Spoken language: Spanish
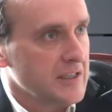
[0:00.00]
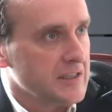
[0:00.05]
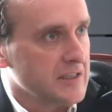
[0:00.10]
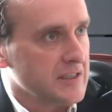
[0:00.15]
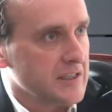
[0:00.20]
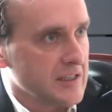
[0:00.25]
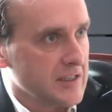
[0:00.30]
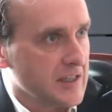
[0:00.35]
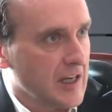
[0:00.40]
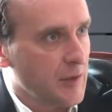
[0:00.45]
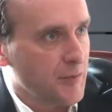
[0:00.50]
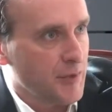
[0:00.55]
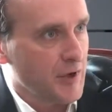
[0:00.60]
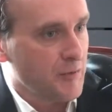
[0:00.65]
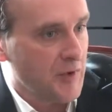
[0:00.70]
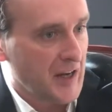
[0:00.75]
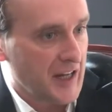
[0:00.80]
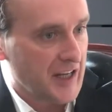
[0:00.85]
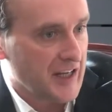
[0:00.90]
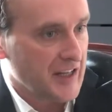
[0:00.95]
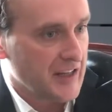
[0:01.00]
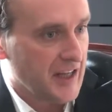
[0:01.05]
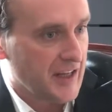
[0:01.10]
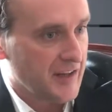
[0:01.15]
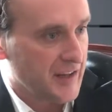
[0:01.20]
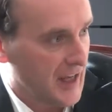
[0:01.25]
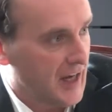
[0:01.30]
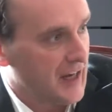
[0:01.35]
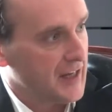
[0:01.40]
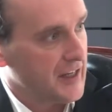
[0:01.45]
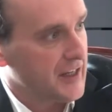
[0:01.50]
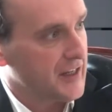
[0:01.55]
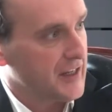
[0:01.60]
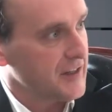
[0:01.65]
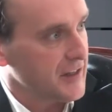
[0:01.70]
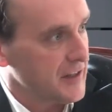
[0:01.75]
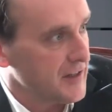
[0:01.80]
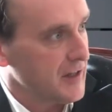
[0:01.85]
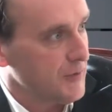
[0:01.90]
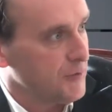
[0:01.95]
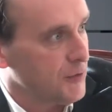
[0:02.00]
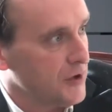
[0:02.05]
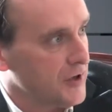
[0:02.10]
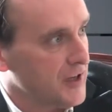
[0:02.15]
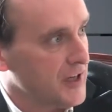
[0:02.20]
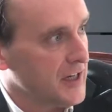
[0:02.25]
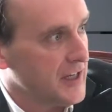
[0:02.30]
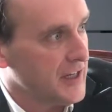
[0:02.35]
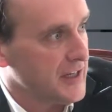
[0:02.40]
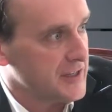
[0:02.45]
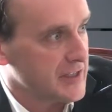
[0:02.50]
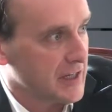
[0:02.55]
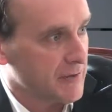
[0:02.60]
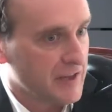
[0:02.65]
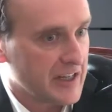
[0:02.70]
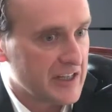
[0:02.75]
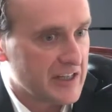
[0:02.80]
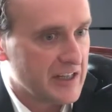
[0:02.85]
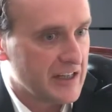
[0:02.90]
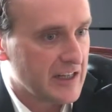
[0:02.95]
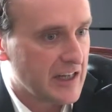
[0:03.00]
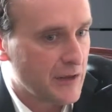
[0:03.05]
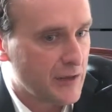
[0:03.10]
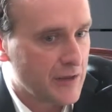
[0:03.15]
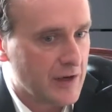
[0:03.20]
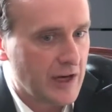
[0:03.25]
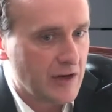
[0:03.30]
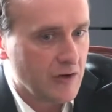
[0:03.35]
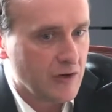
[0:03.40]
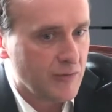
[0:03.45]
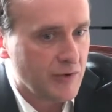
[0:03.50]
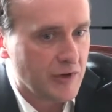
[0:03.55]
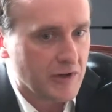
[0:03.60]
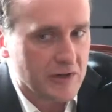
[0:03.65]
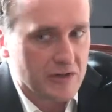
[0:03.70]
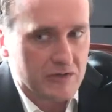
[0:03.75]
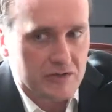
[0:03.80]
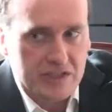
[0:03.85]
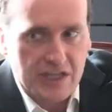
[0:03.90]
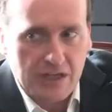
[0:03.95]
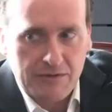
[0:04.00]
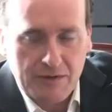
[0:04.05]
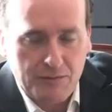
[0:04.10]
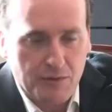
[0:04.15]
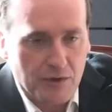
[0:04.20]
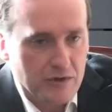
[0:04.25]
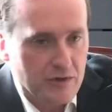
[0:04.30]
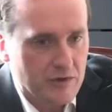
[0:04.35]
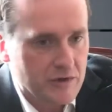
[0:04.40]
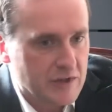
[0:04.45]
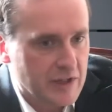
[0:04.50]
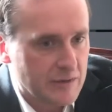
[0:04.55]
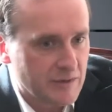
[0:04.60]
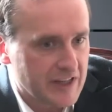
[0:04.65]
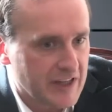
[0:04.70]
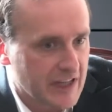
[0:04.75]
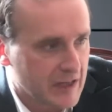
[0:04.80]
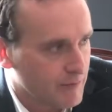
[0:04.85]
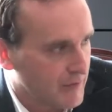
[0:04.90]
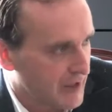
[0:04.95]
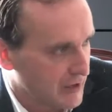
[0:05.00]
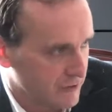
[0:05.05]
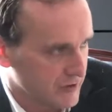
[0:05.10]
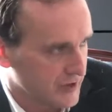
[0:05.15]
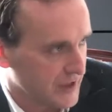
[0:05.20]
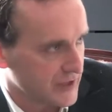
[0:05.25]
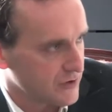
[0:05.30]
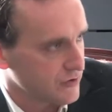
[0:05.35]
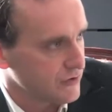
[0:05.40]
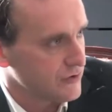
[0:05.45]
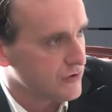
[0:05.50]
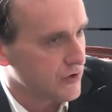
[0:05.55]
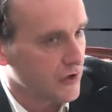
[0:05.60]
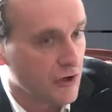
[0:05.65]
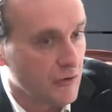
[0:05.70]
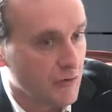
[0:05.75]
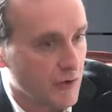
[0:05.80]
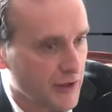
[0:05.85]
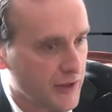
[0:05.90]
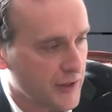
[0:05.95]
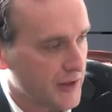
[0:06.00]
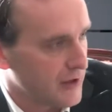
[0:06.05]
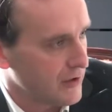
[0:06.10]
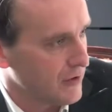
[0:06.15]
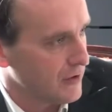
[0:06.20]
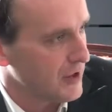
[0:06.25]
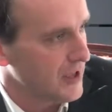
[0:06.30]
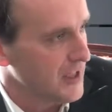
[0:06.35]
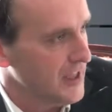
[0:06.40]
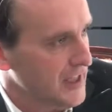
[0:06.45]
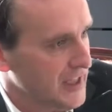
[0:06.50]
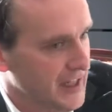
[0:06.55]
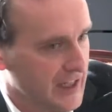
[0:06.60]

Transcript: Siente la perplejidad de alguien que tiene el poder y que sabe que tiene que hacer algo, pero que no sabe por dónde meter mano ese asunto y cómo hacerlo.